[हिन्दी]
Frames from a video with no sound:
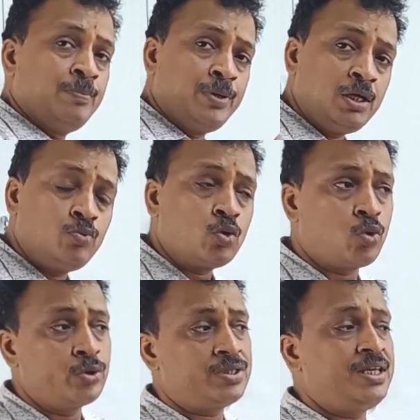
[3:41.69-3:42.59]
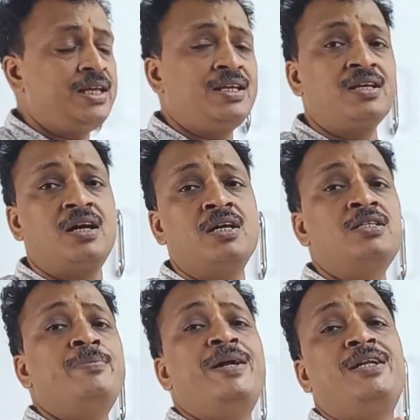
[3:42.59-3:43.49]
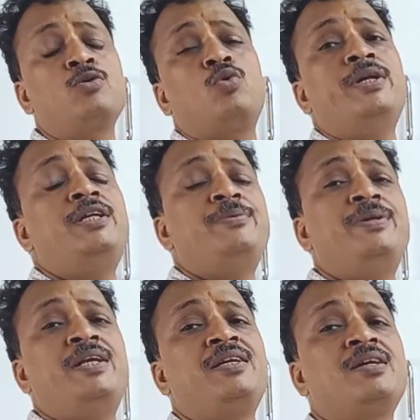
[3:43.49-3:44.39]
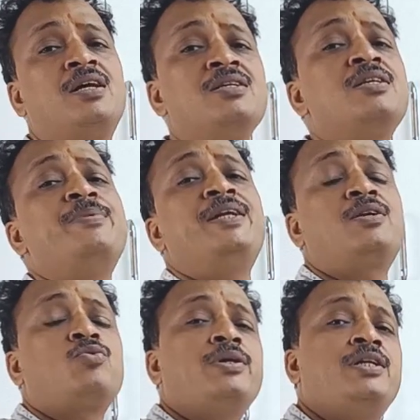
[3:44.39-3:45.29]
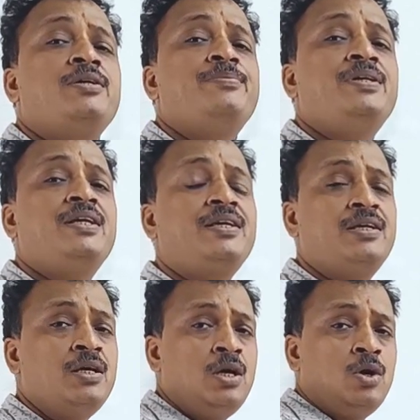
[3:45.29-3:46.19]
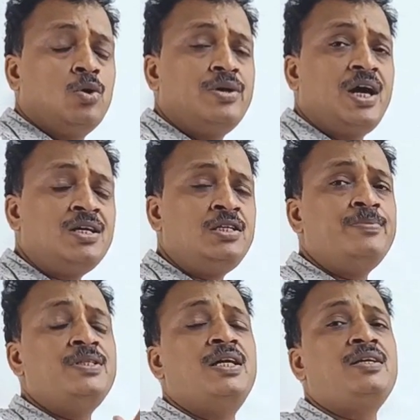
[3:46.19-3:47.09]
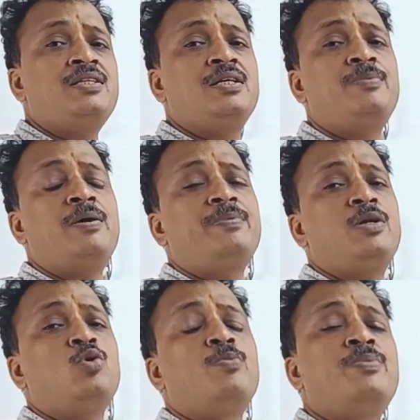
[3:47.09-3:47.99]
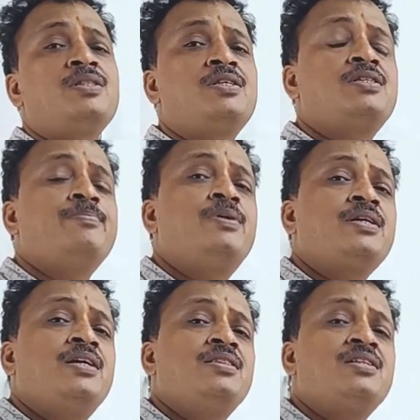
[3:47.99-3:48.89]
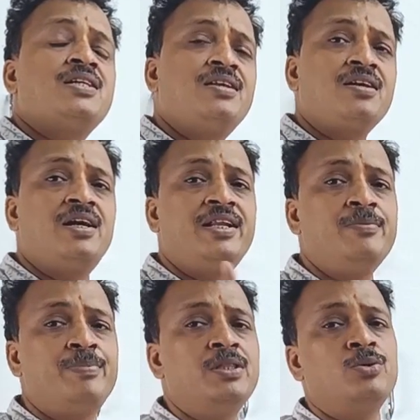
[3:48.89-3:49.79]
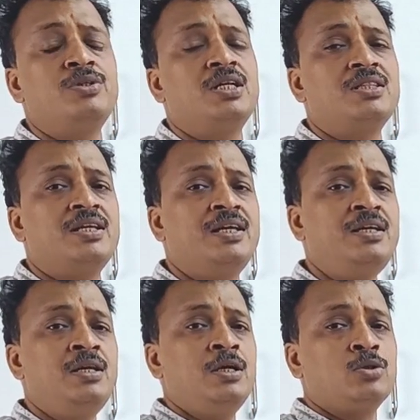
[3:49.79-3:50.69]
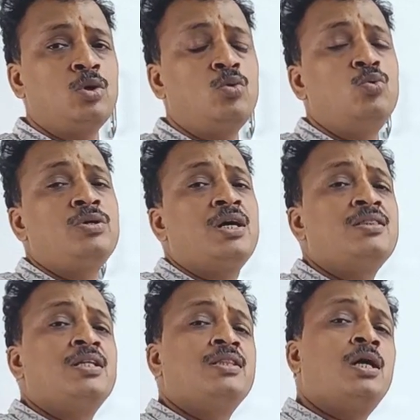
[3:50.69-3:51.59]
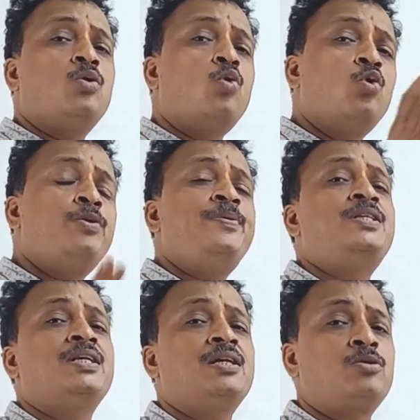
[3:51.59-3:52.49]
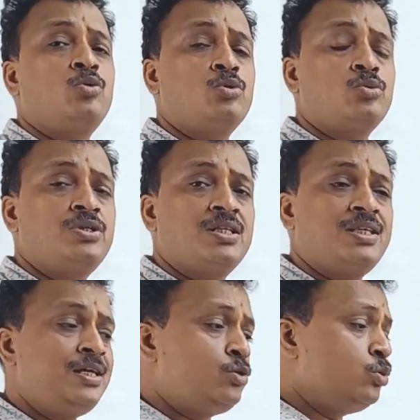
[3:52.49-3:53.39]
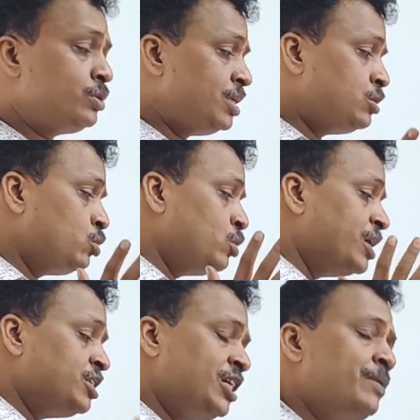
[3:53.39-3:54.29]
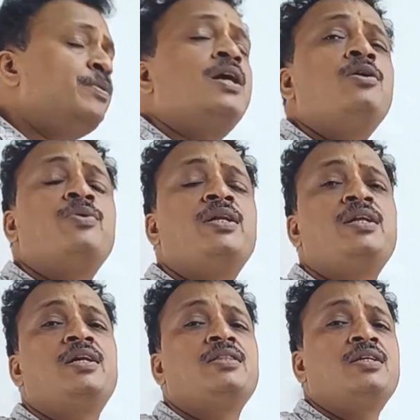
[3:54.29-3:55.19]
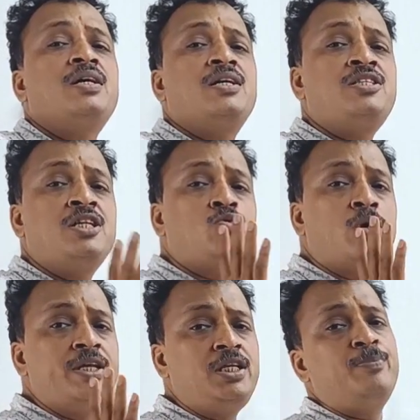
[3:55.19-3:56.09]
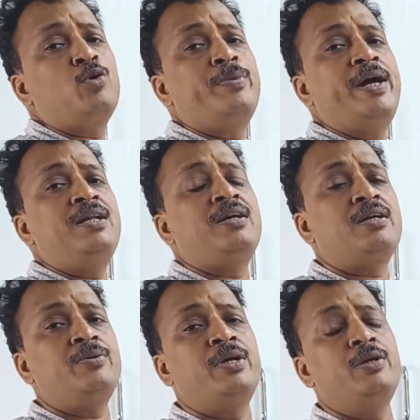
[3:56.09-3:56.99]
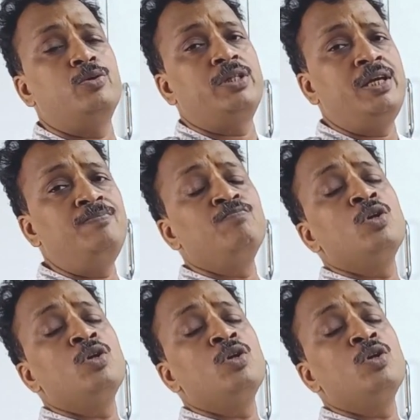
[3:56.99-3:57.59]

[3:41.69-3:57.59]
फिर वो खोजते हैं कि कहाँ से बेटर क्वालिटी मिलेगी कहाँ से बेटर क्वालिटी मिलेगी और लास्ट में जाके जब आपके नवंबर दिसंबर के अंदर सारे गार्डन बंद हो जाते हैं तो उनका धंधा और भी ज़्यादा क्लोज हो जाता है क्योंकि जो अच्छे ब्रांड वाले रहते हैं अच्छी क्वालिटी प्रोवाइड करने वाले होते हैं